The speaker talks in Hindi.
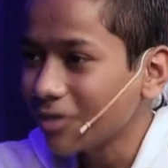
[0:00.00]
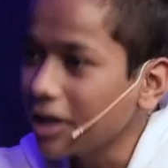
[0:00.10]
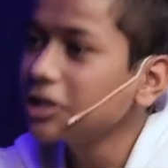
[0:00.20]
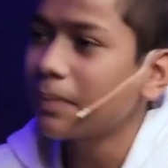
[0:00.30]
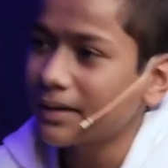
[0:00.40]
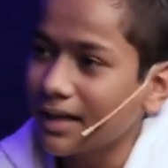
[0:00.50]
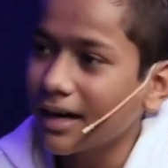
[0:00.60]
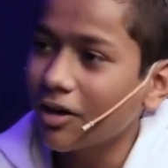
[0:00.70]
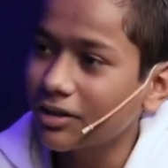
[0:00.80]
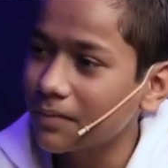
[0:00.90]
नॉलेज uh, बढ़ता
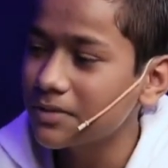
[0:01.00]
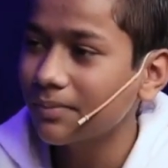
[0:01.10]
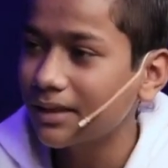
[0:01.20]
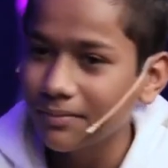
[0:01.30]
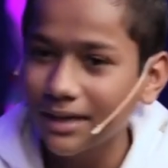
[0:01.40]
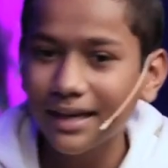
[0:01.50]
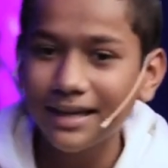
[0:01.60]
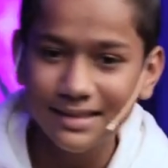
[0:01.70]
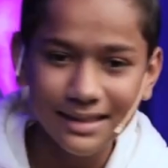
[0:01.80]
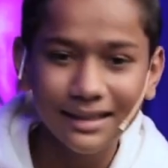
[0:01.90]
गया और तब से मतलब यही है
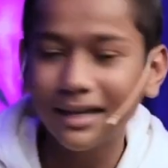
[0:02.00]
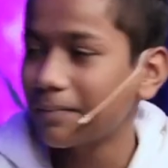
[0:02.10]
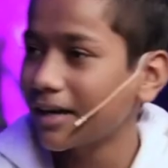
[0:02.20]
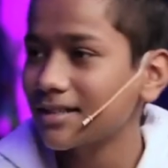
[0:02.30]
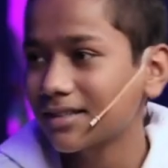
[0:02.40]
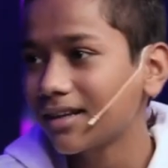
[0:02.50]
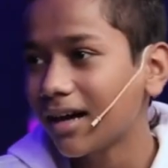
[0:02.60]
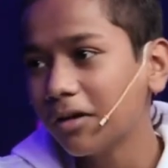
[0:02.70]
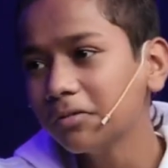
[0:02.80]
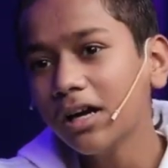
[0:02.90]
कि सीखने का प्रयास कर
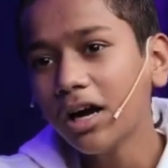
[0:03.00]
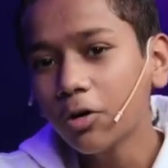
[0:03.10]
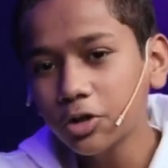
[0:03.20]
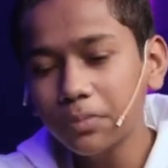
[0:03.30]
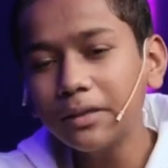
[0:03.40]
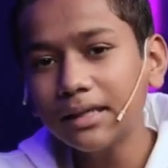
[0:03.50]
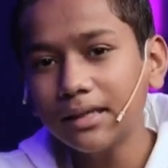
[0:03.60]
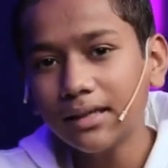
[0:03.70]
रहा हूँ कुछ भी